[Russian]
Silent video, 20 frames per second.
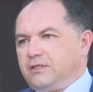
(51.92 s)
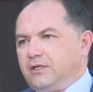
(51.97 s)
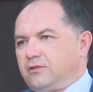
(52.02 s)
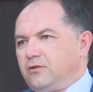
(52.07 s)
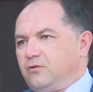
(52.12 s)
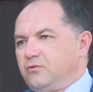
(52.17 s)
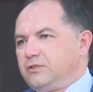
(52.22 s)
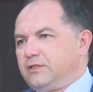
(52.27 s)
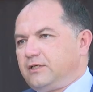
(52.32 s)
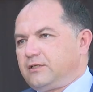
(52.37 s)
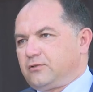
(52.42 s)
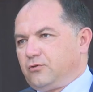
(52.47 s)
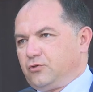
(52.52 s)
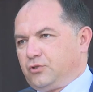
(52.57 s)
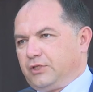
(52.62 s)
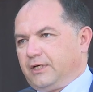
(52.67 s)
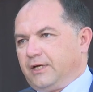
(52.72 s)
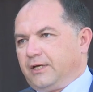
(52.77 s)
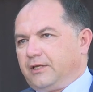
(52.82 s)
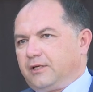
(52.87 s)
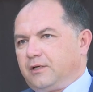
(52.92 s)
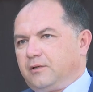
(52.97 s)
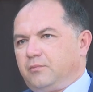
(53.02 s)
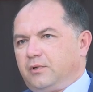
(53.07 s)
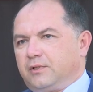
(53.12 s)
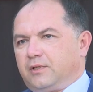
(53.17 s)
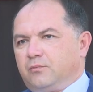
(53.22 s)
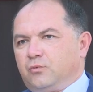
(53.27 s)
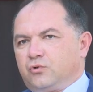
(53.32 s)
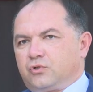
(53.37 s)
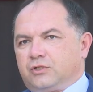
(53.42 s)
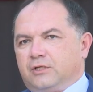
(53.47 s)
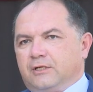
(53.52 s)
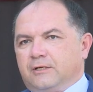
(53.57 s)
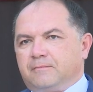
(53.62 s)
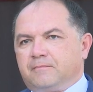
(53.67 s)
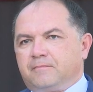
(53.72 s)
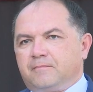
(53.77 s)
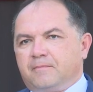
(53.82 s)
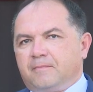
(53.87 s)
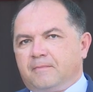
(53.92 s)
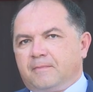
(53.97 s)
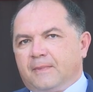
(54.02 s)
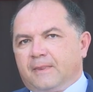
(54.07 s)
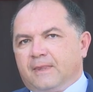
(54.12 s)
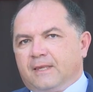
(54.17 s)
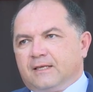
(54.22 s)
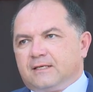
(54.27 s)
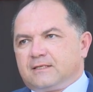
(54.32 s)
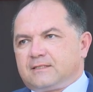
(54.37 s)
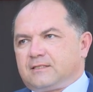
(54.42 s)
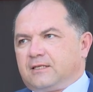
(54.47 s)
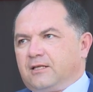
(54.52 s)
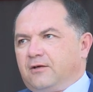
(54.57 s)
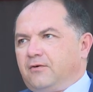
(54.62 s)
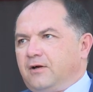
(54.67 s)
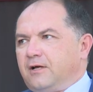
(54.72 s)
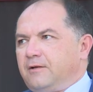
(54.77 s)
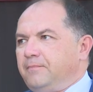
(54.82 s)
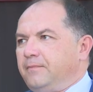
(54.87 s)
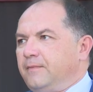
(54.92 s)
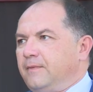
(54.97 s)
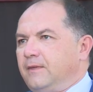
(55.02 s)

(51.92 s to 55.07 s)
нет людей случайных, потому что слова